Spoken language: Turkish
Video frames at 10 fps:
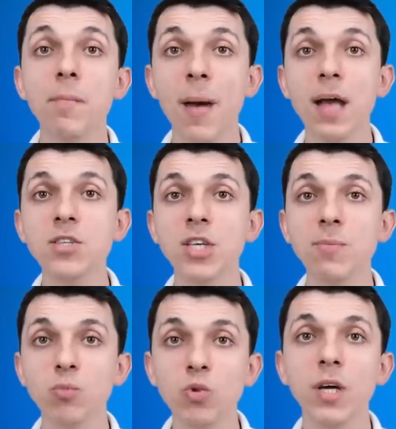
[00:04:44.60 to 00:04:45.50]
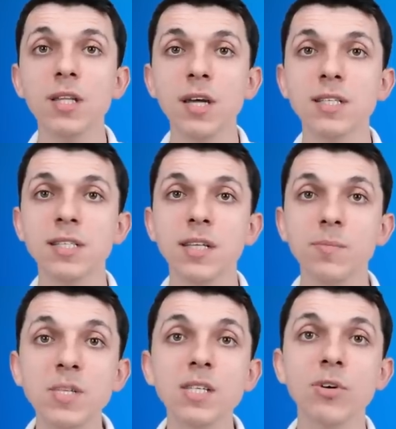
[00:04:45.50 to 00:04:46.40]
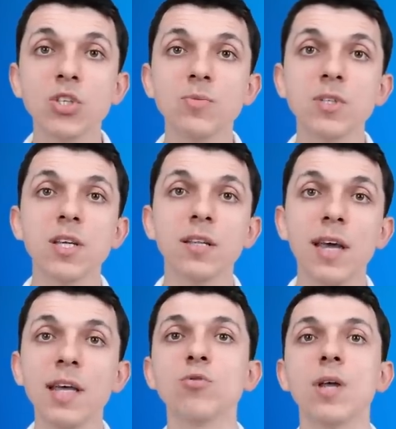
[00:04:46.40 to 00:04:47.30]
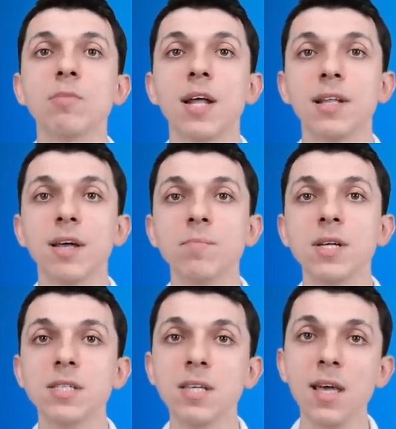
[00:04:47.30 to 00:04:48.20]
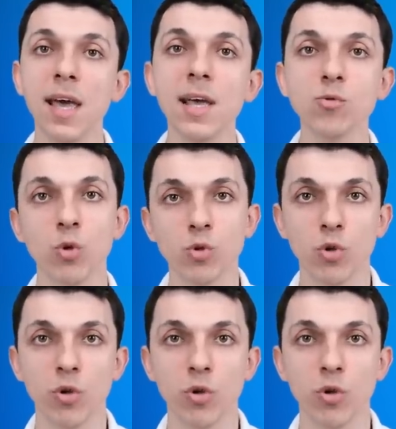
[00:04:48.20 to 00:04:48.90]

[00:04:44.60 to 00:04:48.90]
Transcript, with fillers: Ve bence bunların arasında bizim açımızdan en önemlilerden birisi en son